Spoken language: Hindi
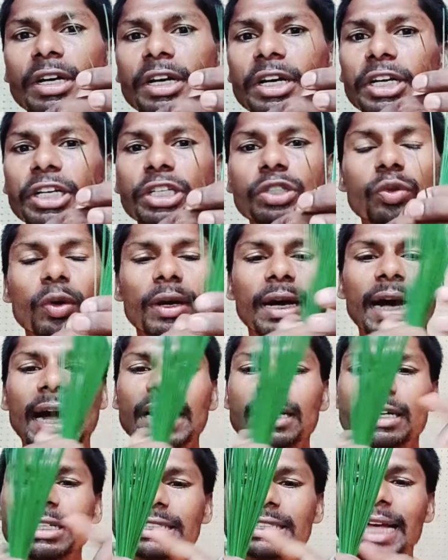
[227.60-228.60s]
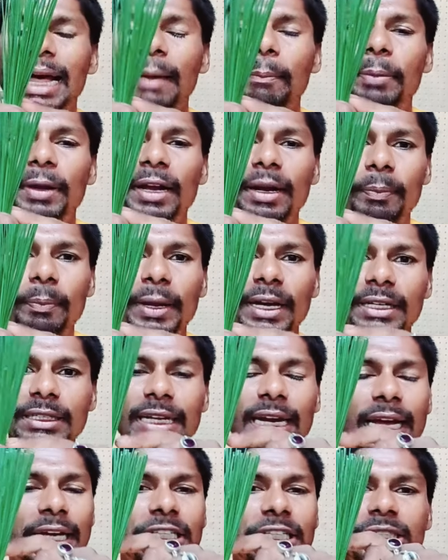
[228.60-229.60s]
इसको काट कर साफ फेंक फेंक
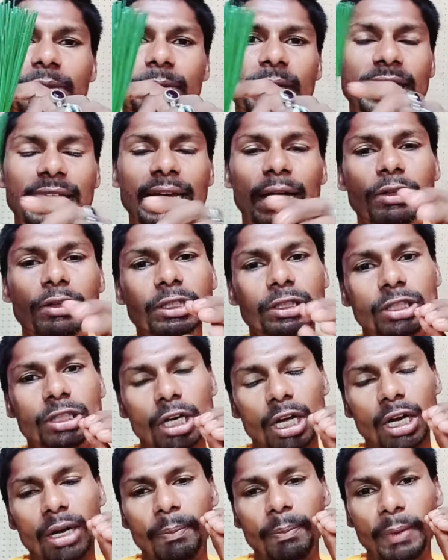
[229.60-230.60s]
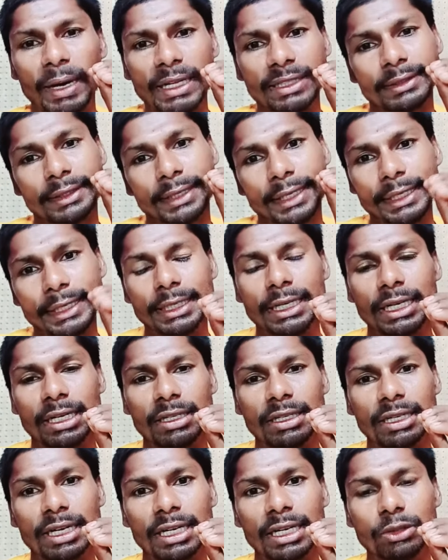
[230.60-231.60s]
देना है इसमें क्या होता है छल पात नहीं
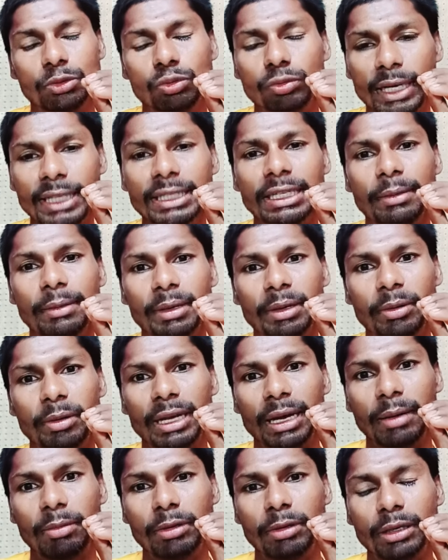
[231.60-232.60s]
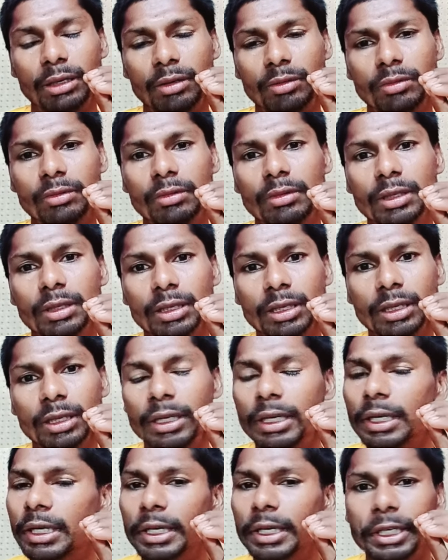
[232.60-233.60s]
करना है सुनाई दे रहा मैं क्या बोल रहा हूँ
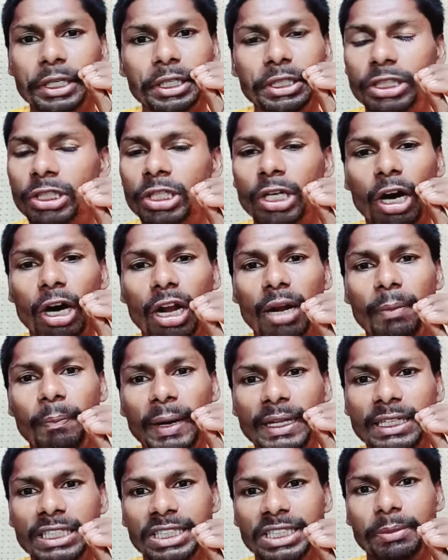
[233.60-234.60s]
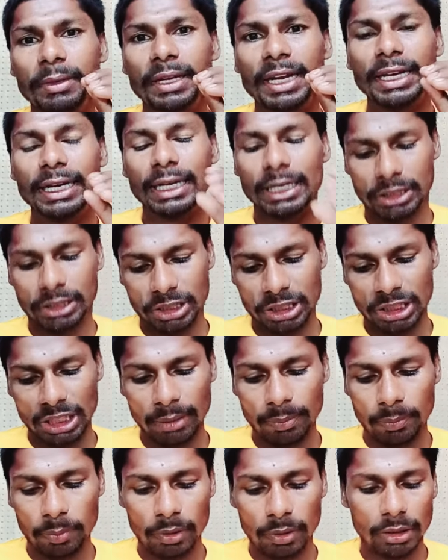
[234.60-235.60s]
छल पात इसमें नहीं करना
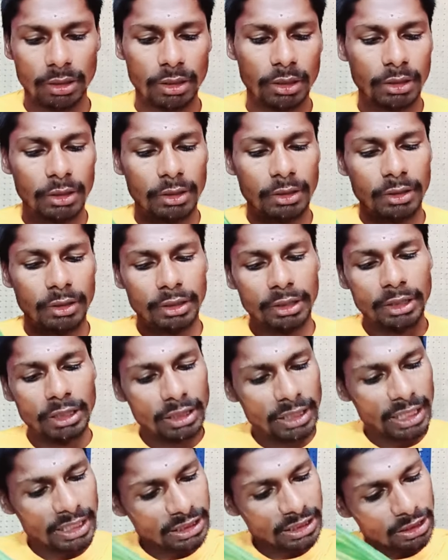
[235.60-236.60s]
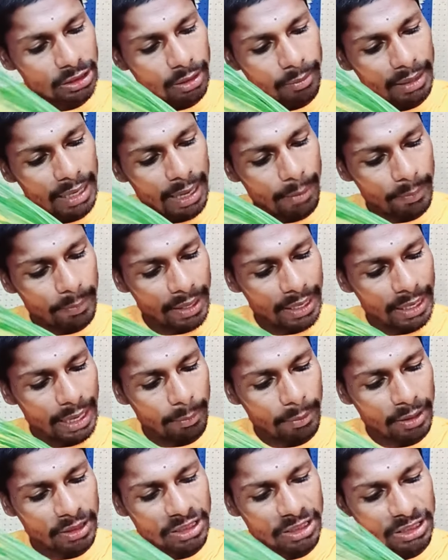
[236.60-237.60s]
सिर्फ इधर से जब नापना है
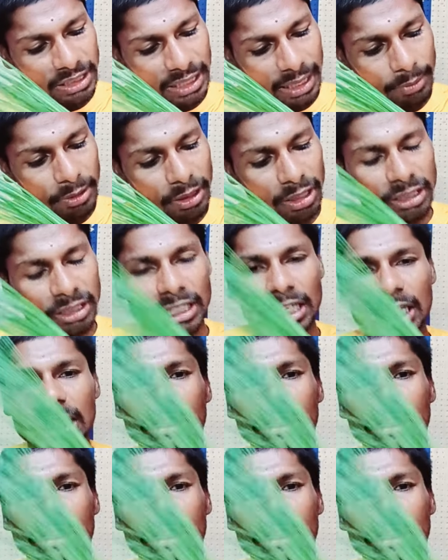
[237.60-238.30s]
आपका जितना भी हथेली